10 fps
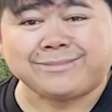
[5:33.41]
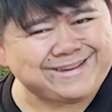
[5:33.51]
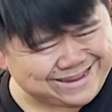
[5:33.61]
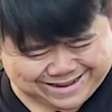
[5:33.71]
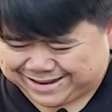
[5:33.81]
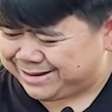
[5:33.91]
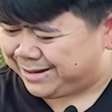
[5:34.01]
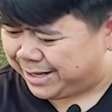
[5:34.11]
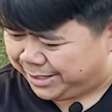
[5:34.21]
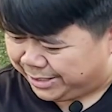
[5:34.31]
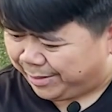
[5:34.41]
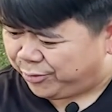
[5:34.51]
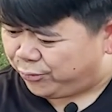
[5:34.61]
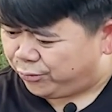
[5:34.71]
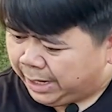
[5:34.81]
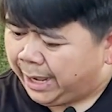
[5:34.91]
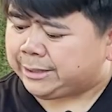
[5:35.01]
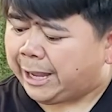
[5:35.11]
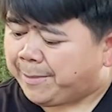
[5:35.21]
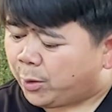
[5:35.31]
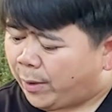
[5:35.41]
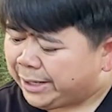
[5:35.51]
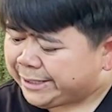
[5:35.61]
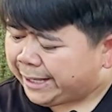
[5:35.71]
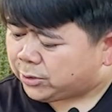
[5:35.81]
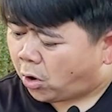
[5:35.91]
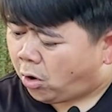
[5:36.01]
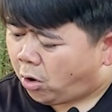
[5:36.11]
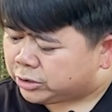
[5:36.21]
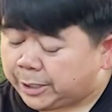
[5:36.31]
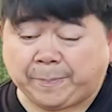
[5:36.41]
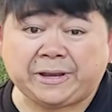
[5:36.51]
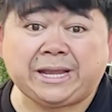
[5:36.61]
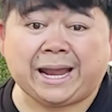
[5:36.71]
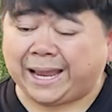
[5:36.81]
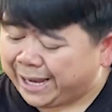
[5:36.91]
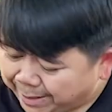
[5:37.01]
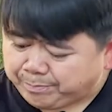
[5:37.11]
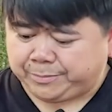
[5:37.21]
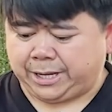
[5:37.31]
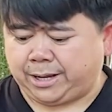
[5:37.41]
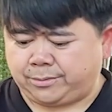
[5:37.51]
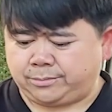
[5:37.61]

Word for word: อ่าันนี้ทำให้ดู อ่ะ ถ้าไม่ขวานแกนต่อออกจะเป็นยังไงครับ อ่ะ